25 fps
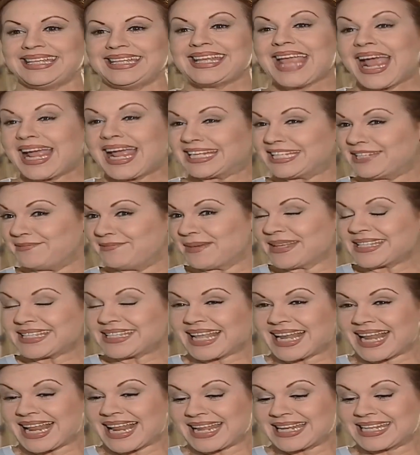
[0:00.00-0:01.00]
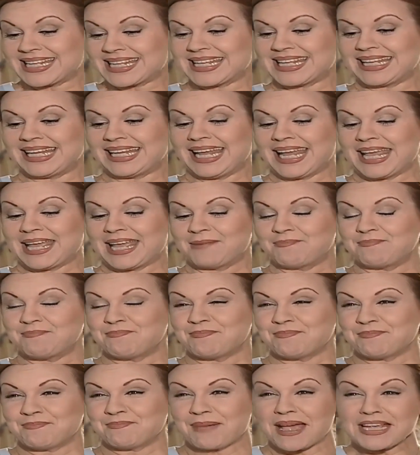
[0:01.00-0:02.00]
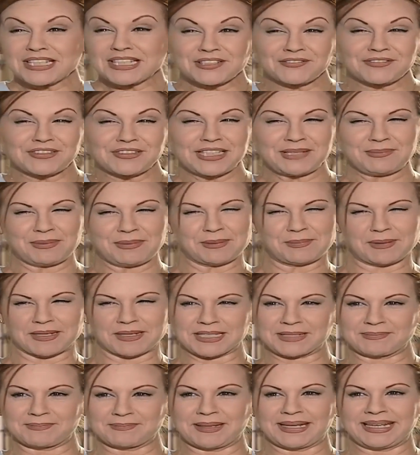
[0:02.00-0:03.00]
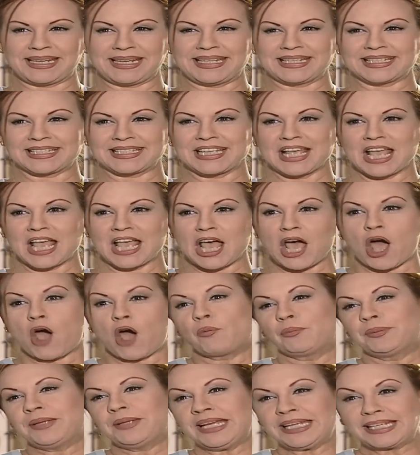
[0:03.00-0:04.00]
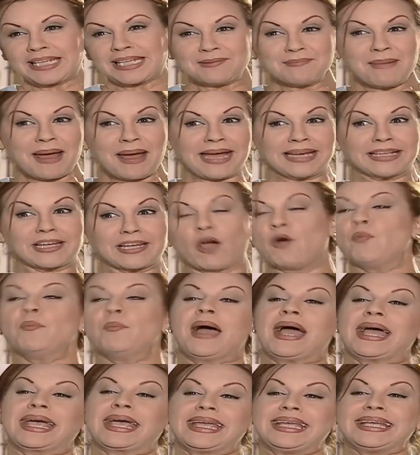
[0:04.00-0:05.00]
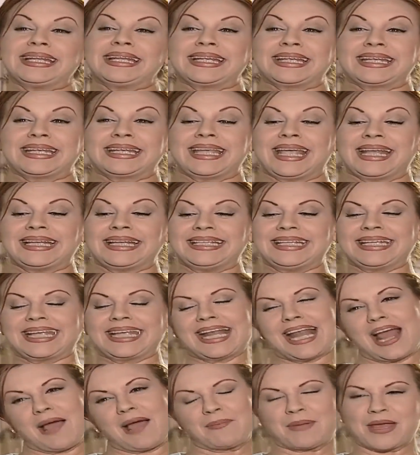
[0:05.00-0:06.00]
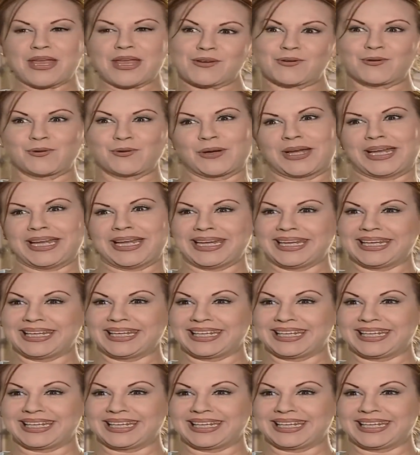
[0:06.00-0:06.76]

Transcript: يعني مثلا ما شفتيه بيبصبص او بيحكي معك او مع غيرك يعني كلام هيك وهيك